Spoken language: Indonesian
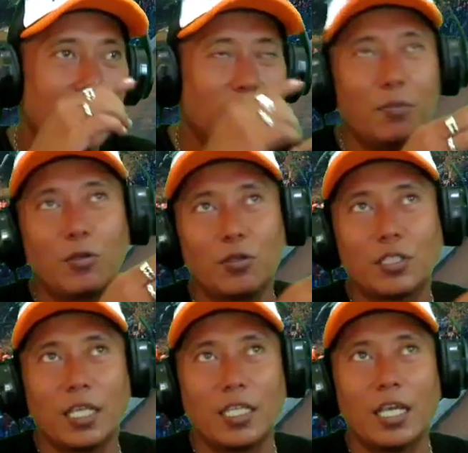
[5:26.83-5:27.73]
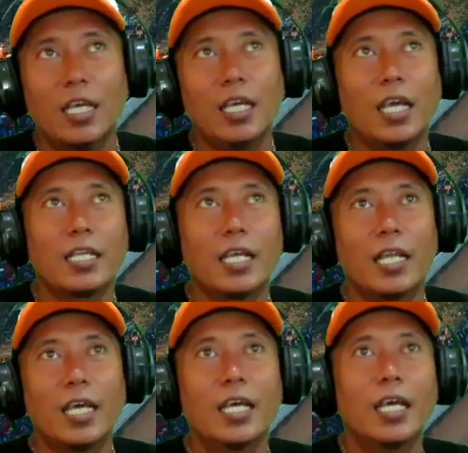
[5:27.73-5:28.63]
Jadi menurut saya
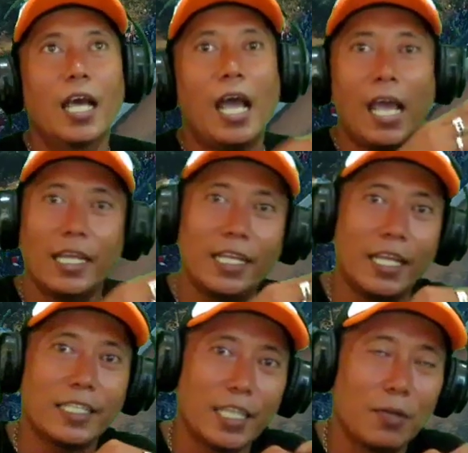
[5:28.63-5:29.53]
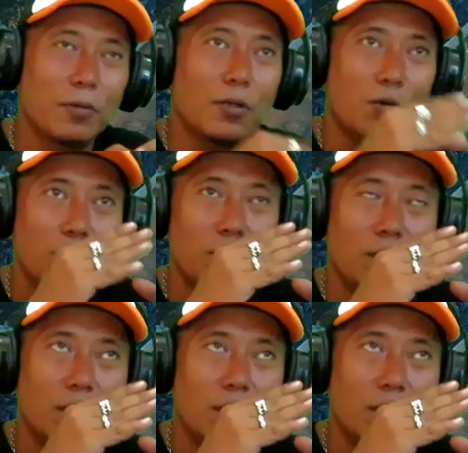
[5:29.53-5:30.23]
adalah highlightnya lom,